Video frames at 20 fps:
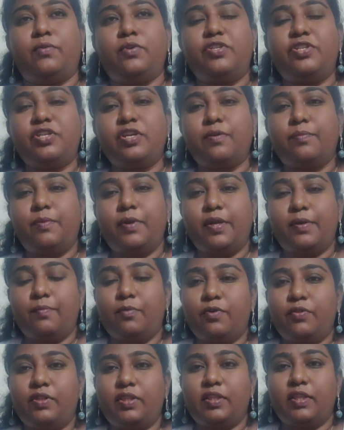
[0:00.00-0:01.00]
వచ్చినప్పుడు
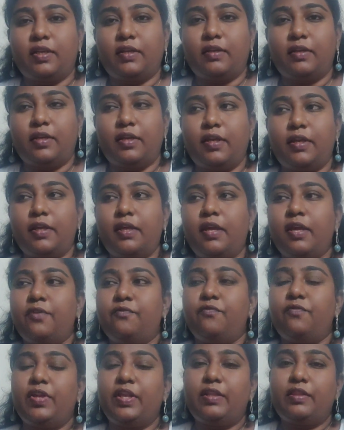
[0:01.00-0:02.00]
ఏమవుతుందంటే
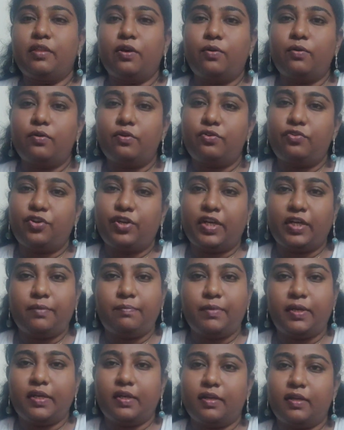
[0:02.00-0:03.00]
వితౌట్
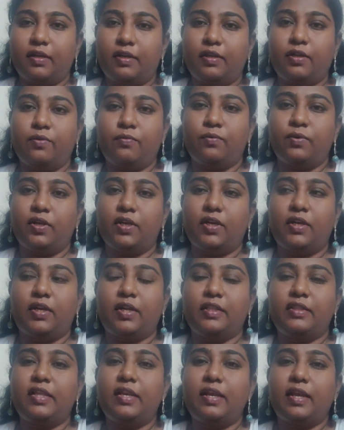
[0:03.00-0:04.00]
ట్రీట్మెంట్ కనుక
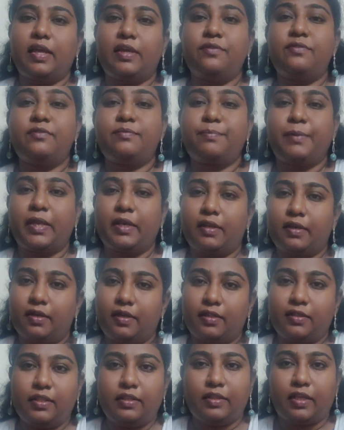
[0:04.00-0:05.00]
ఉన్నట్లయితే లైఫ్ స్పాన్
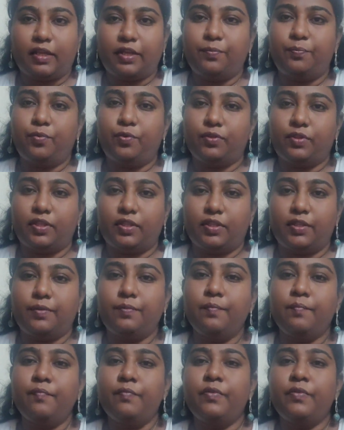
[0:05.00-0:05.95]
అనేది తగ్గిపోతుంది